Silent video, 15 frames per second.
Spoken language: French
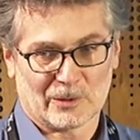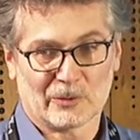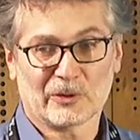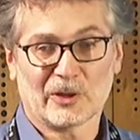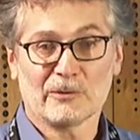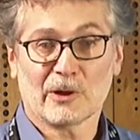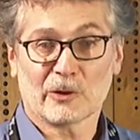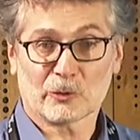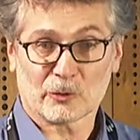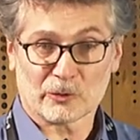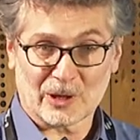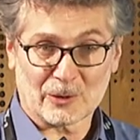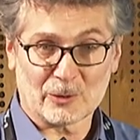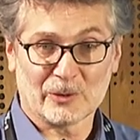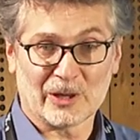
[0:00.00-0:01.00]
ce qui va
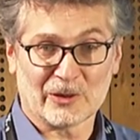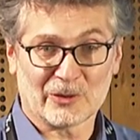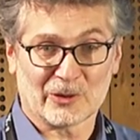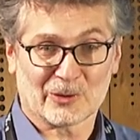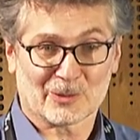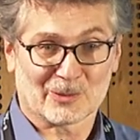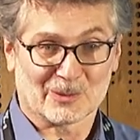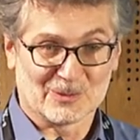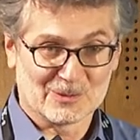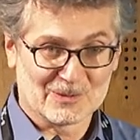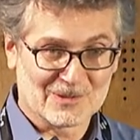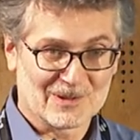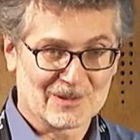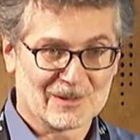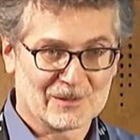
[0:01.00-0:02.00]
changer avec le nazisme,
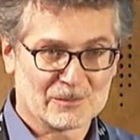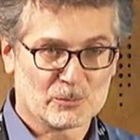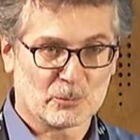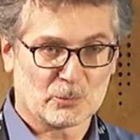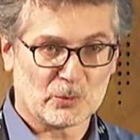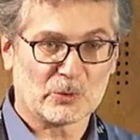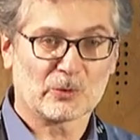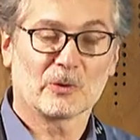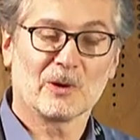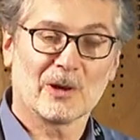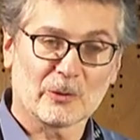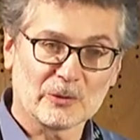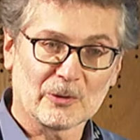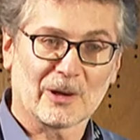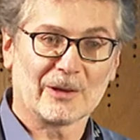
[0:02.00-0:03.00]
puisque
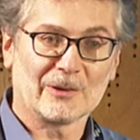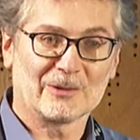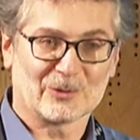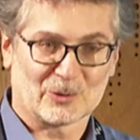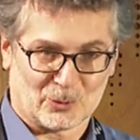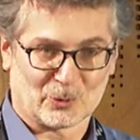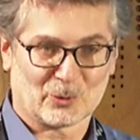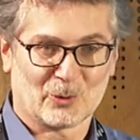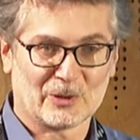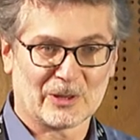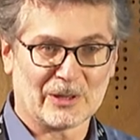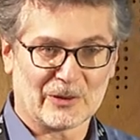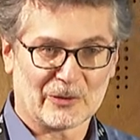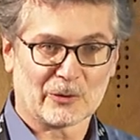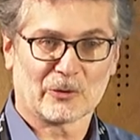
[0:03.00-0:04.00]
là on aura un contrôle
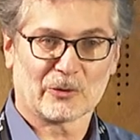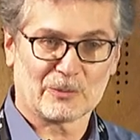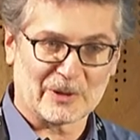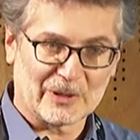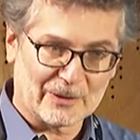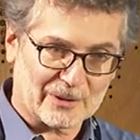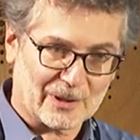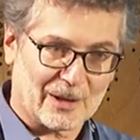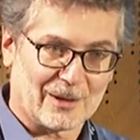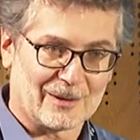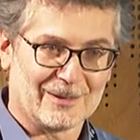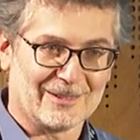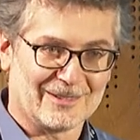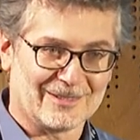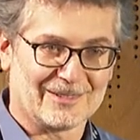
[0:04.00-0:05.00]
des naissances, mais qui
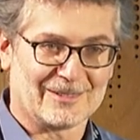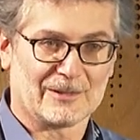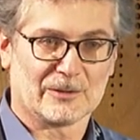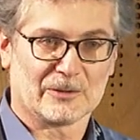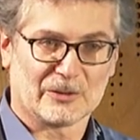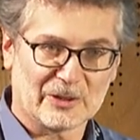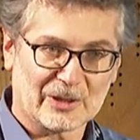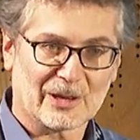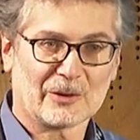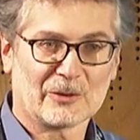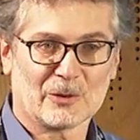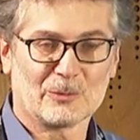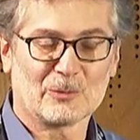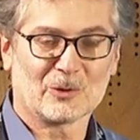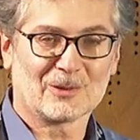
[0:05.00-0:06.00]
sera euh,
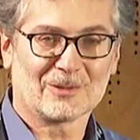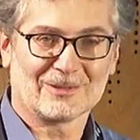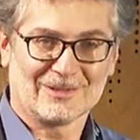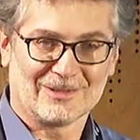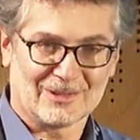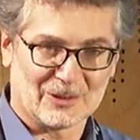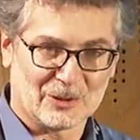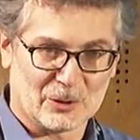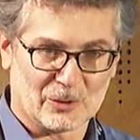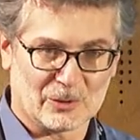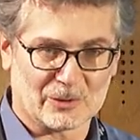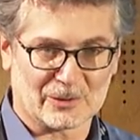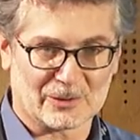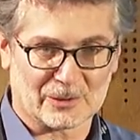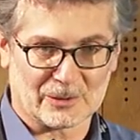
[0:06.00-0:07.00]
directement euh,
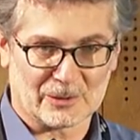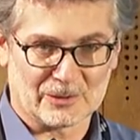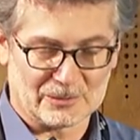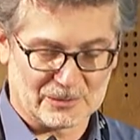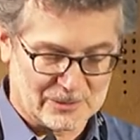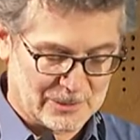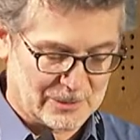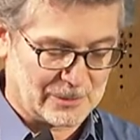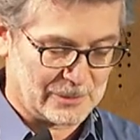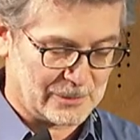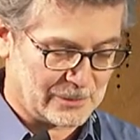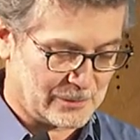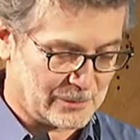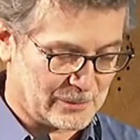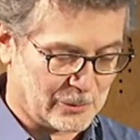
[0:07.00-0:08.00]
euh,
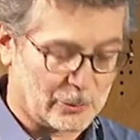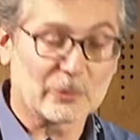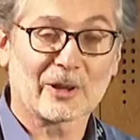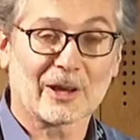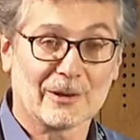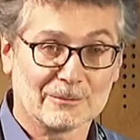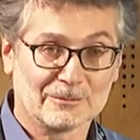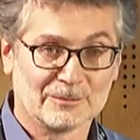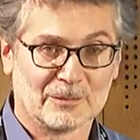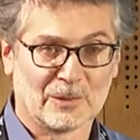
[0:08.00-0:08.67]
contraint.